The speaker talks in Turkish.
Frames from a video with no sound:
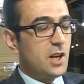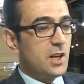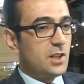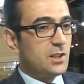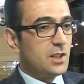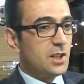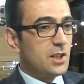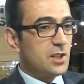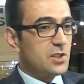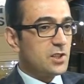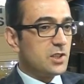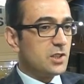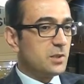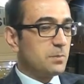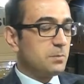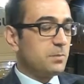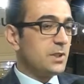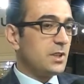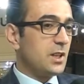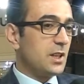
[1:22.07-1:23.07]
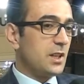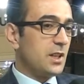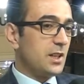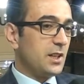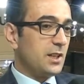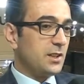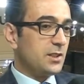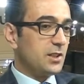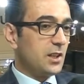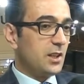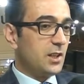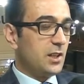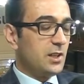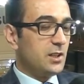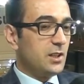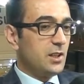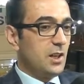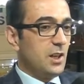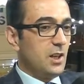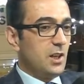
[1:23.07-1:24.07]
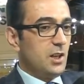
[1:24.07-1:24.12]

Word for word: anlayışını bir araya getirerek